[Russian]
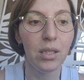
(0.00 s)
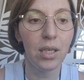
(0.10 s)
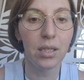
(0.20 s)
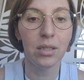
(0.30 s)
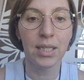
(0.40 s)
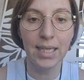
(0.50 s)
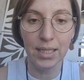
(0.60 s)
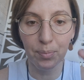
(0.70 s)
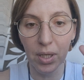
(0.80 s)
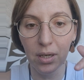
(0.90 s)
И
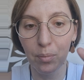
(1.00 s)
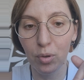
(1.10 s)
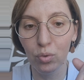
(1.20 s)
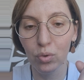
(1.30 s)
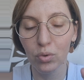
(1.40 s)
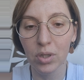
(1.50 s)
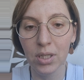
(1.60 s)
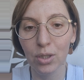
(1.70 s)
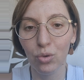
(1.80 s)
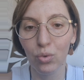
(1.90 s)
здесь прикреплю
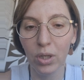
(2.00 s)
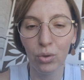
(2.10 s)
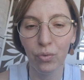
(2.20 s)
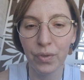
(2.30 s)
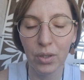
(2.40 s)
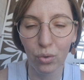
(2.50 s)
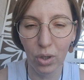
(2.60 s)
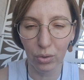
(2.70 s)
ссылку на то видео,